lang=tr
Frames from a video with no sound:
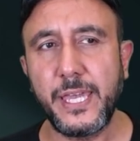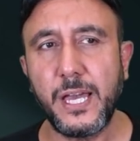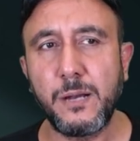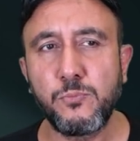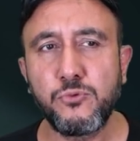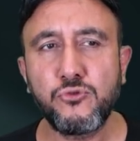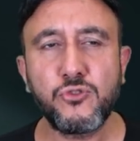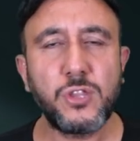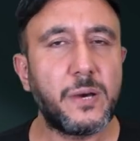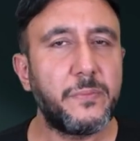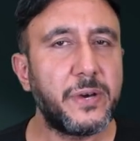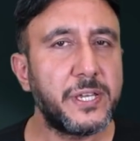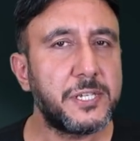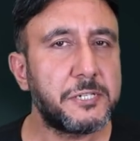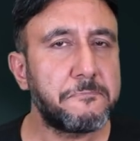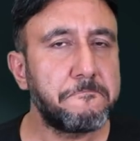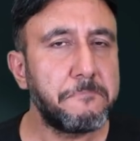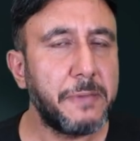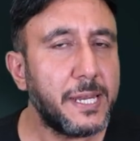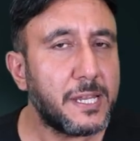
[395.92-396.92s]
Ya burada
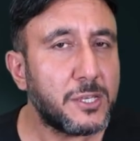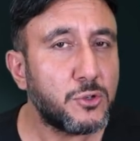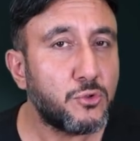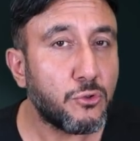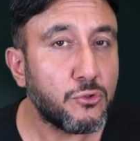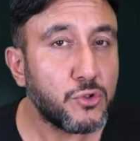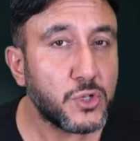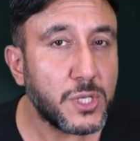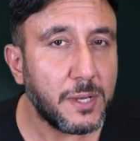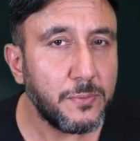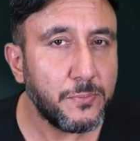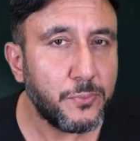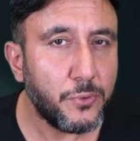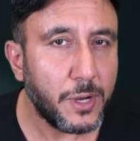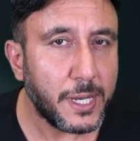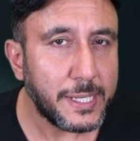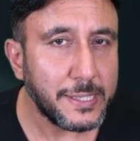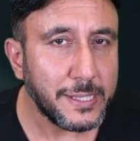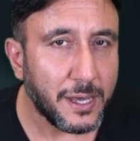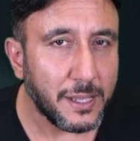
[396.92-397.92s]
amaç en az 90
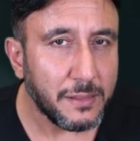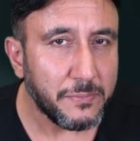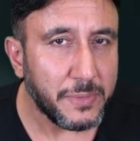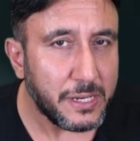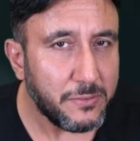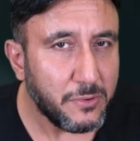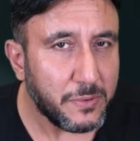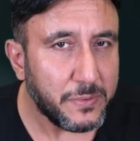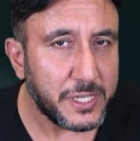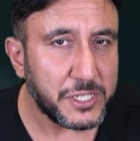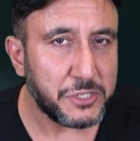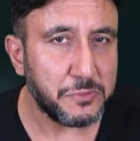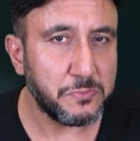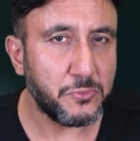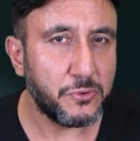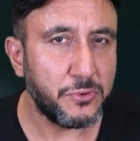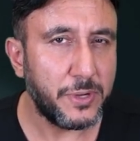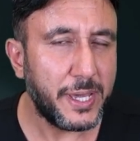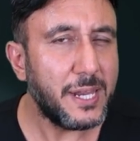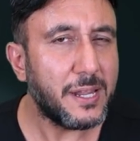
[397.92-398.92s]
puan al. Benim
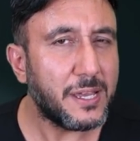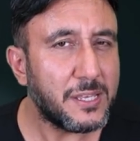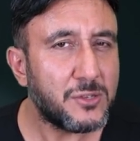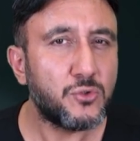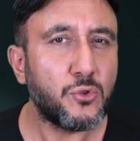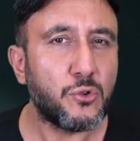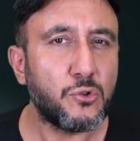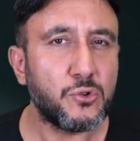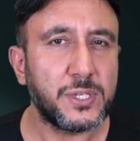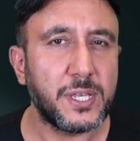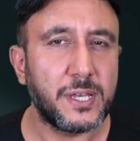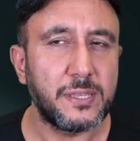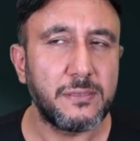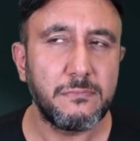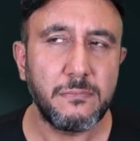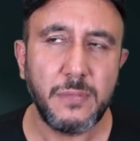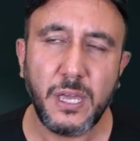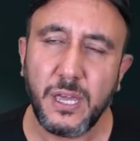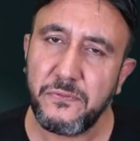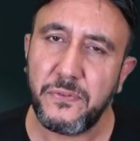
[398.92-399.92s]
amacım bu. En az 90.
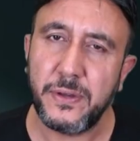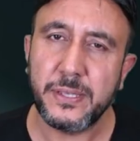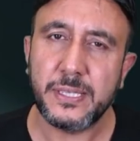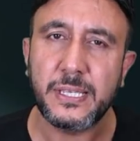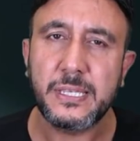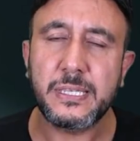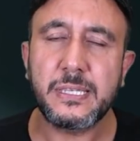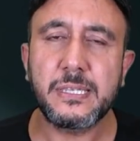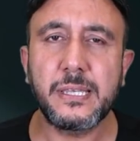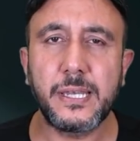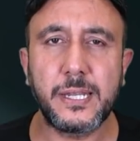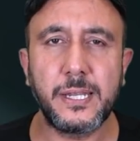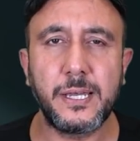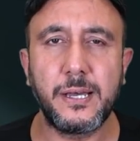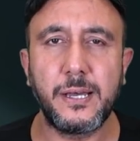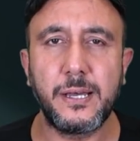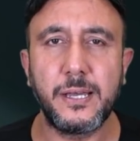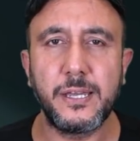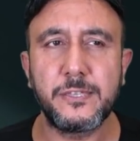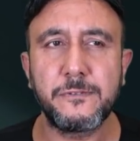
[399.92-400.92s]
En fazlası sana
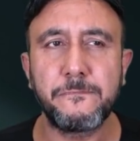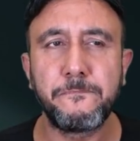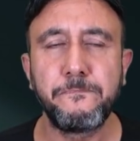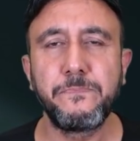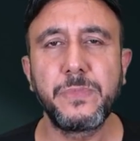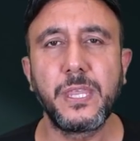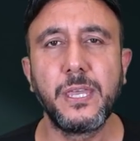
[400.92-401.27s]
ait.